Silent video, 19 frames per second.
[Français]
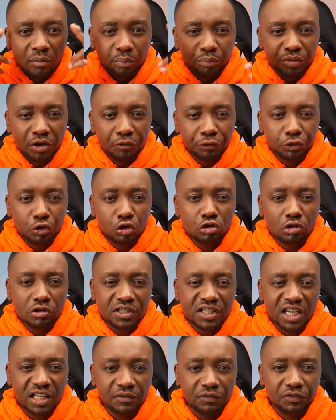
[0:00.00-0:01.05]
Bienvenue dans
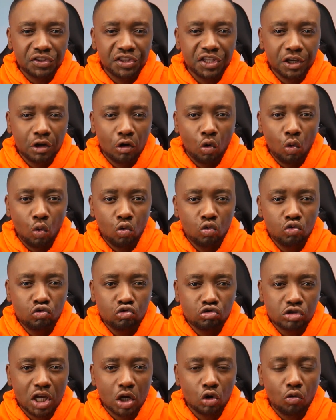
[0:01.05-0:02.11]
cette vidéo où
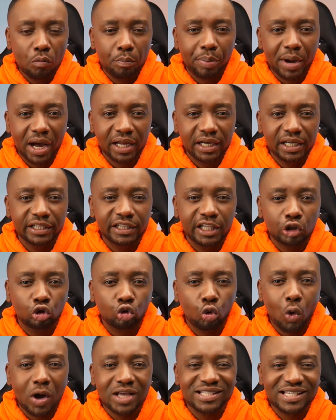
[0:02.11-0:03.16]
nous allons parler des
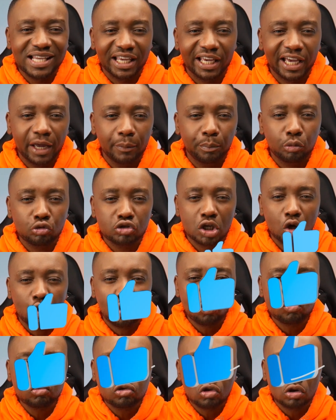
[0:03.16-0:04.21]
trois secrets pour se
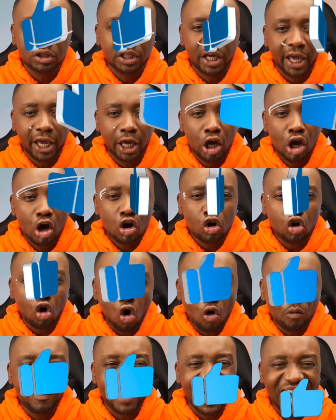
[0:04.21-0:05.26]
concentrer
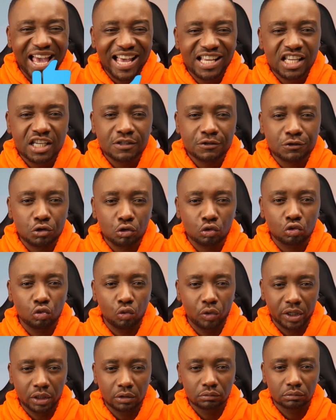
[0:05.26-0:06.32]
comme un
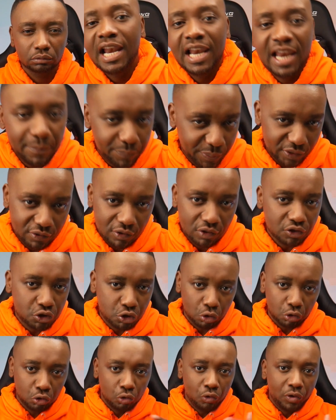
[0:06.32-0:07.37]
surdoué. Les personnes
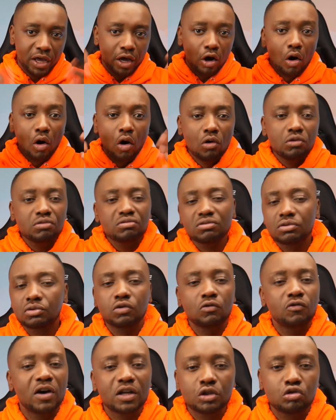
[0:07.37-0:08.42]
surdouées ont
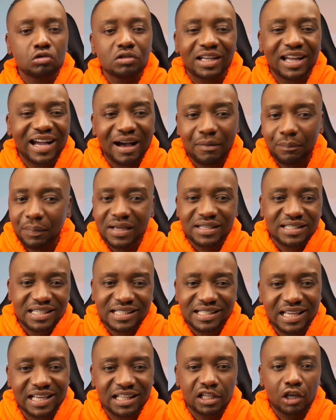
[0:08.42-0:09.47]
souvent une
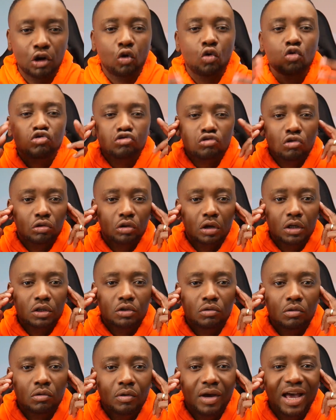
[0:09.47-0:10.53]
capacité de
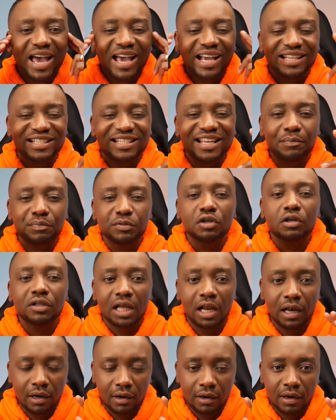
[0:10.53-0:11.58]
concentration
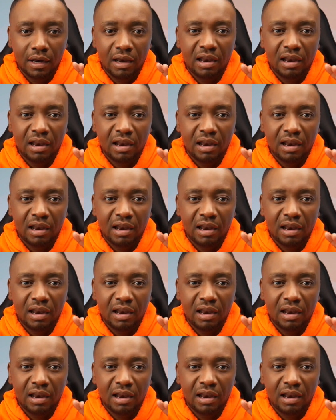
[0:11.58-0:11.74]
exceptionnelle.